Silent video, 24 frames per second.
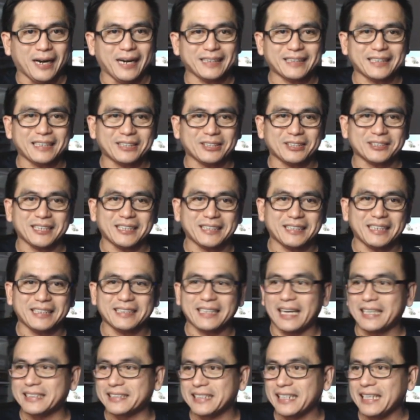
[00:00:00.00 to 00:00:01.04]
mga titas at
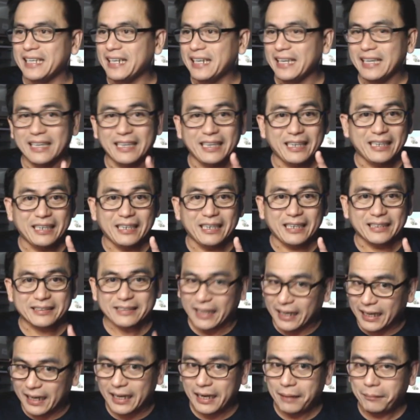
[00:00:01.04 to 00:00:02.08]
titas.
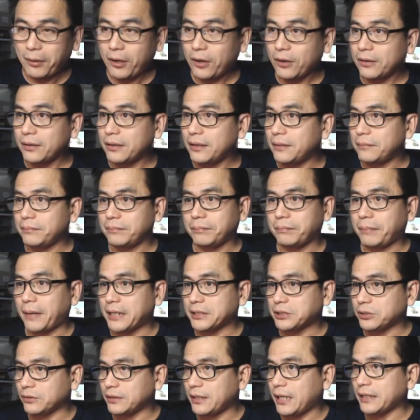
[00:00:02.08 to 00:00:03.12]
Tara na po!
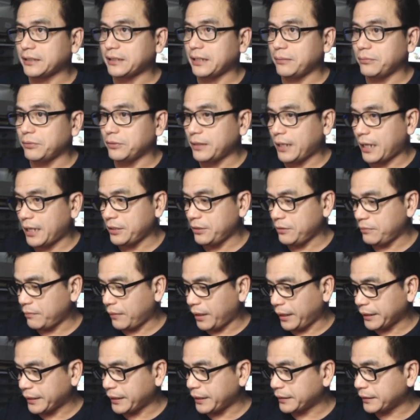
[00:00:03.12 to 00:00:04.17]
Pasok natin muna yung
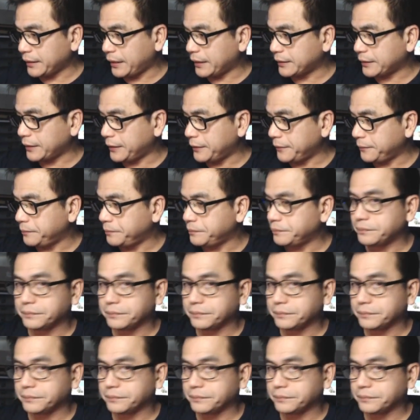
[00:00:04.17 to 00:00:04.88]
market natin.